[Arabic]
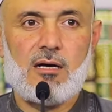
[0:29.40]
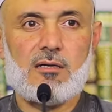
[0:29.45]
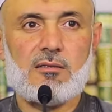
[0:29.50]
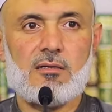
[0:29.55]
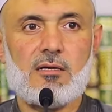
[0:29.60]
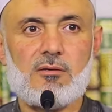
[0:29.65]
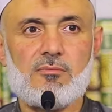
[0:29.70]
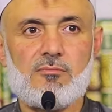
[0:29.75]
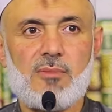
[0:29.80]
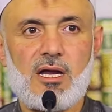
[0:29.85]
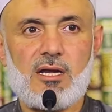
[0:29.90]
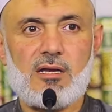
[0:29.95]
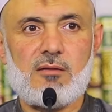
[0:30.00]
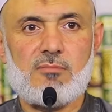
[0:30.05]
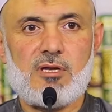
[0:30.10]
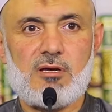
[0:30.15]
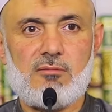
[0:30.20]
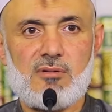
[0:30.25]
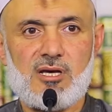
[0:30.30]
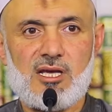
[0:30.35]
اللهم
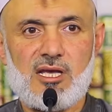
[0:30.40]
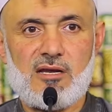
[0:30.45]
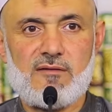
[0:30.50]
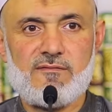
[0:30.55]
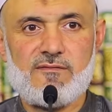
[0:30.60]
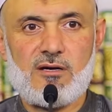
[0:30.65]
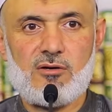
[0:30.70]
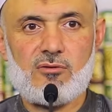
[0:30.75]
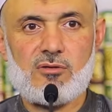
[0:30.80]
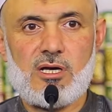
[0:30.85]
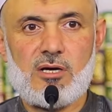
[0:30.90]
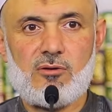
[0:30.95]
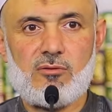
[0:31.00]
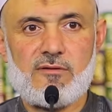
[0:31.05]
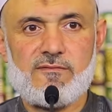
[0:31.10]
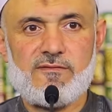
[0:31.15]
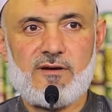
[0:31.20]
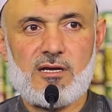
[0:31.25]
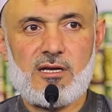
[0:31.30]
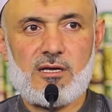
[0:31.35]
علمنا ما ينفعنا
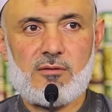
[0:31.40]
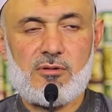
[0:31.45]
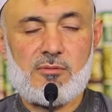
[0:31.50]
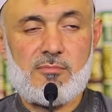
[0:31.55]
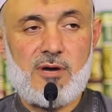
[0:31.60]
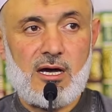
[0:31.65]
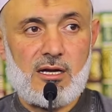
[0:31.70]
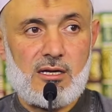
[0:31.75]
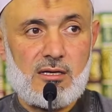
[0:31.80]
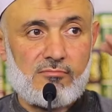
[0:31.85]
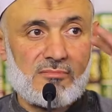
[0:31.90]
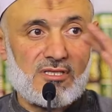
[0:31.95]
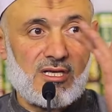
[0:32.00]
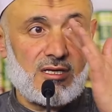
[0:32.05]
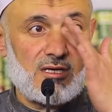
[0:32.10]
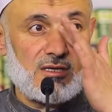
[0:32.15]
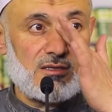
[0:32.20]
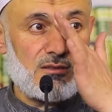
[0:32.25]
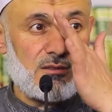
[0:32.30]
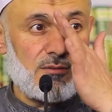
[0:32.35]
وانفعنا بما
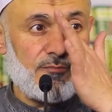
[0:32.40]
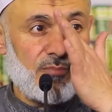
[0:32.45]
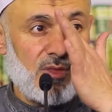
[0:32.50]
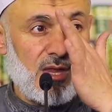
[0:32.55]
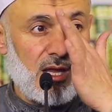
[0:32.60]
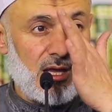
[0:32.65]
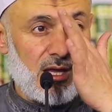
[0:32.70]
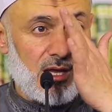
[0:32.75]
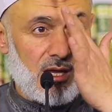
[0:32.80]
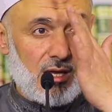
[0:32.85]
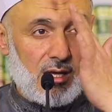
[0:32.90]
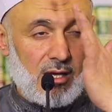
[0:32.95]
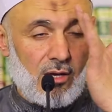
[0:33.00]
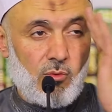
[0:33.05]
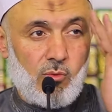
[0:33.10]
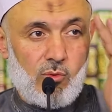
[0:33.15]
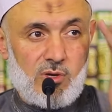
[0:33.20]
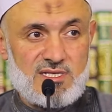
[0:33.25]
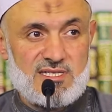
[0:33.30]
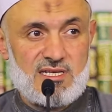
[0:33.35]
علمتنا
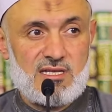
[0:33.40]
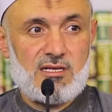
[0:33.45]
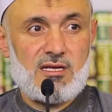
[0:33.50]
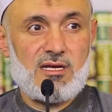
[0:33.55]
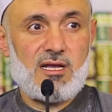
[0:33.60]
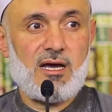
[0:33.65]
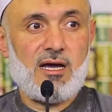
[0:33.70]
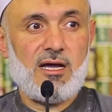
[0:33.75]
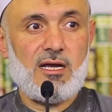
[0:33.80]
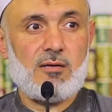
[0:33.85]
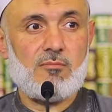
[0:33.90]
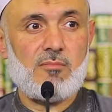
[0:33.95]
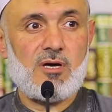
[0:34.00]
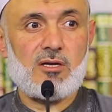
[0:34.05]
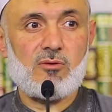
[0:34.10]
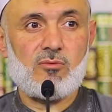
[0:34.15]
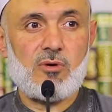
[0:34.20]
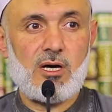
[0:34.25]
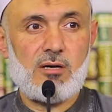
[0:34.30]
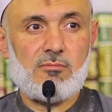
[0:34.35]
وزدنا
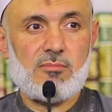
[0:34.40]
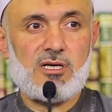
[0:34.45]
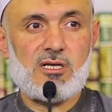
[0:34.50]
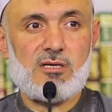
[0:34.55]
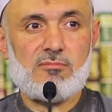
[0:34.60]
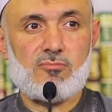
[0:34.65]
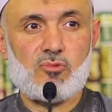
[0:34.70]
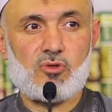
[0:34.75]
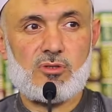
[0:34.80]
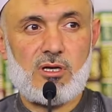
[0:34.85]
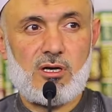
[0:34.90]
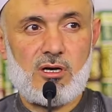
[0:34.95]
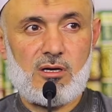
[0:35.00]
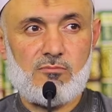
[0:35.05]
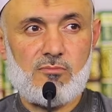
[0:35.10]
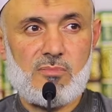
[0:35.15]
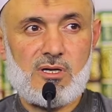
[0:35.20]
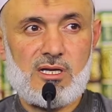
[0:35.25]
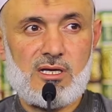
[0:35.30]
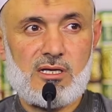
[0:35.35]
علما وعملا
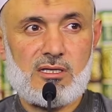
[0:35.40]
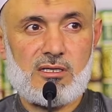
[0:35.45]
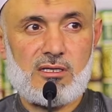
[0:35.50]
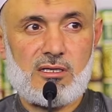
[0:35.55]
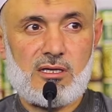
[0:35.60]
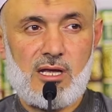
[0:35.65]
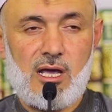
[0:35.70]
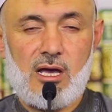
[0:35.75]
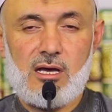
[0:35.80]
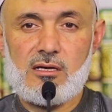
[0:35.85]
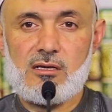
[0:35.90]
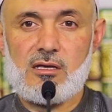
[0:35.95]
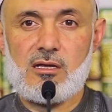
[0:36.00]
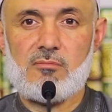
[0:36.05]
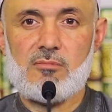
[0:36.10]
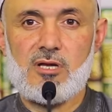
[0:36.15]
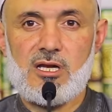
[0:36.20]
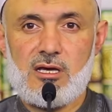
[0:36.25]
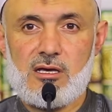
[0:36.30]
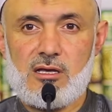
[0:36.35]
متقبلا يا
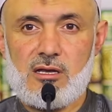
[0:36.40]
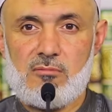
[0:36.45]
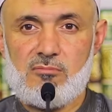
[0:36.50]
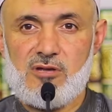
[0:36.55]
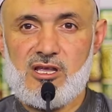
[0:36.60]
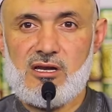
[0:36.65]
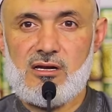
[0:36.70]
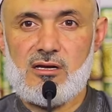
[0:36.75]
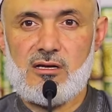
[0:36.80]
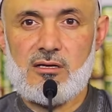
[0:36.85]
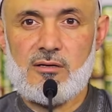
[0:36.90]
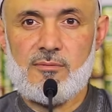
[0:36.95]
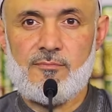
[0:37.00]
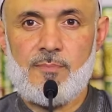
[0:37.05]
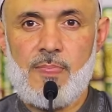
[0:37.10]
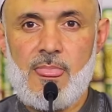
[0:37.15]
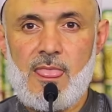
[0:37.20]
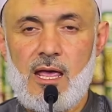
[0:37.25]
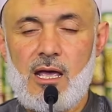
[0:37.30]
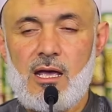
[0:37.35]
اكرم الاكرمين
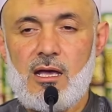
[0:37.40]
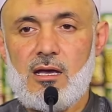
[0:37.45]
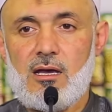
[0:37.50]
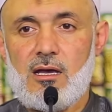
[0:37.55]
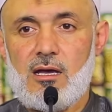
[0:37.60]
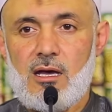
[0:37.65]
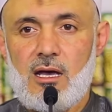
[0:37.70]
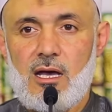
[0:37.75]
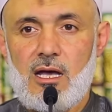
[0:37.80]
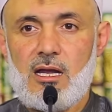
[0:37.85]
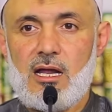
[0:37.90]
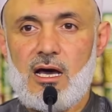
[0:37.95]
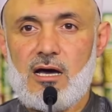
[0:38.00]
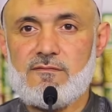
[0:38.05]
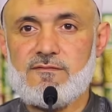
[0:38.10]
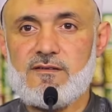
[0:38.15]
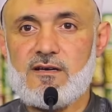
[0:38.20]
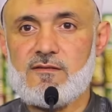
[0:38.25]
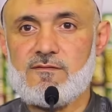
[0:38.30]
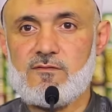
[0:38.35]

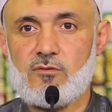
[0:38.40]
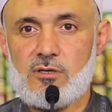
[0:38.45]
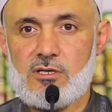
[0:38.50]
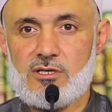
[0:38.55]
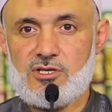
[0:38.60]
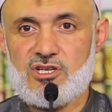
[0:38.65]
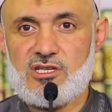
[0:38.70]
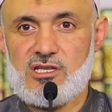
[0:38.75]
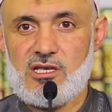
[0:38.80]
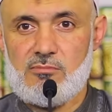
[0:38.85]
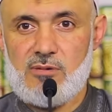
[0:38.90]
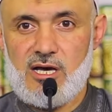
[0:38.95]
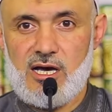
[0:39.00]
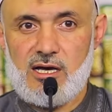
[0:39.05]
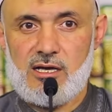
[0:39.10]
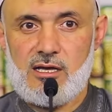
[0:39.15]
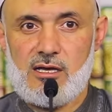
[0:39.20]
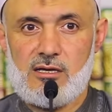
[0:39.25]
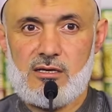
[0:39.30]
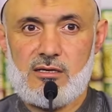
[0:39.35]
العفاف
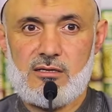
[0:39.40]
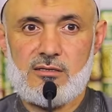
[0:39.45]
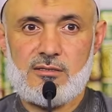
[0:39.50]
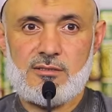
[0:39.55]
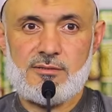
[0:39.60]
الاجتماعي